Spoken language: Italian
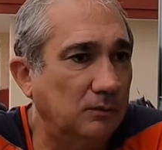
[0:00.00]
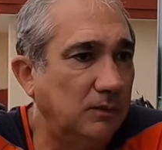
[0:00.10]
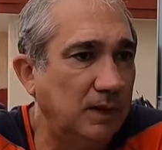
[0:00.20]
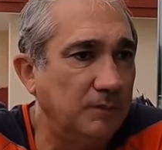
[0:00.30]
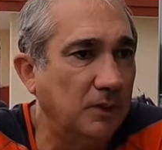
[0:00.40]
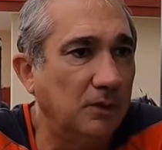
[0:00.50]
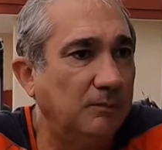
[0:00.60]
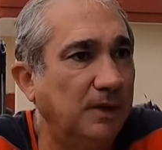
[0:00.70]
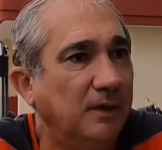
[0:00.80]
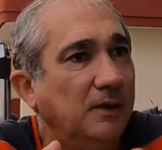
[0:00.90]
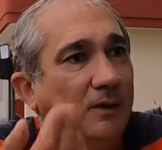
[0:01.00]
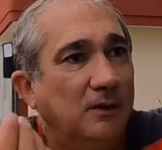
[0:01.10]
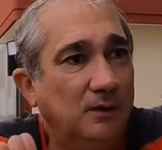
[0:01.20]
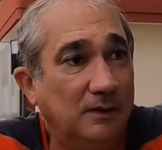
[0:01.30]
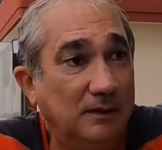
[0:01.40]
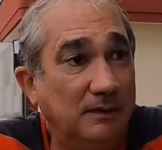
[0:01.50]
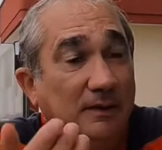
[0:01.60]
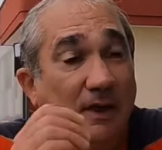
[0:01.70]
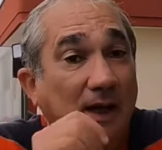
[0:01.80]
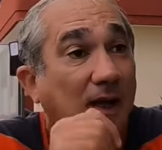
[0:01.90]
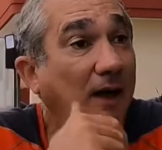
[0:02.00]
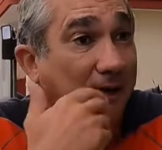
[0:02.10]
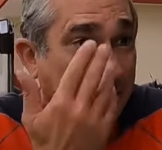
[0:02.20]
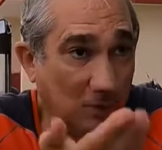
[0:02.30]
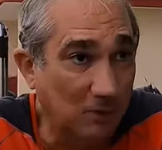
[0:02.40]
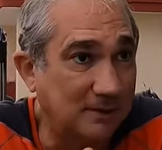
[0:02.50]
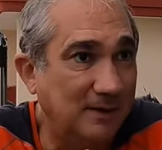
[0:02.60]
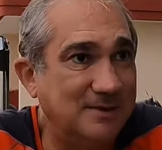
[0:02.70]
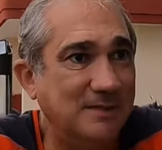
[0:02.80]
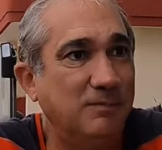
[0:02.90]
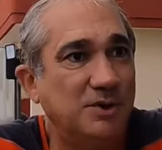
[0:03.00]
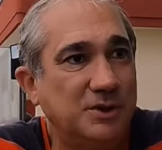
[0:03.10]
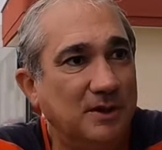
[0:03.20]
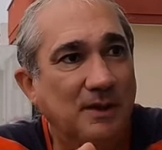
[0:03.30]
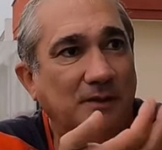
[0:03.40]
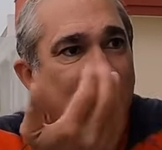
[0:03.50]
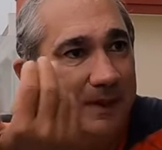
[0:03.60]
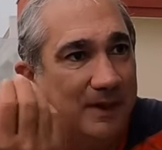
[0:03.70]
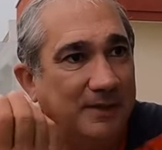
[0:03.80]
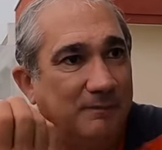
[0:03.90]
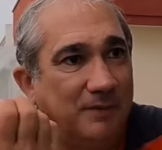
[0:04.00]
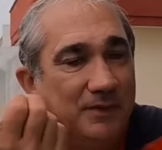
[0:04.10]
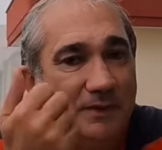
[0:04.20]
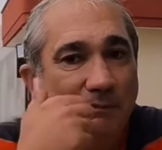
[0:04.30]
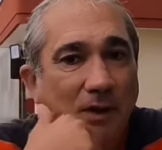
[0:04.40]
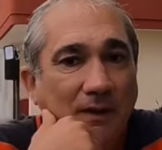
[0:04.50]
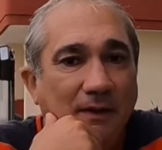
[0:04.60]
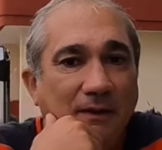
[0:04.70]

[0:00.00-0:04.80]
un cambio gomme, eh, anche oltre il semplice tagliando magari è prevedibile,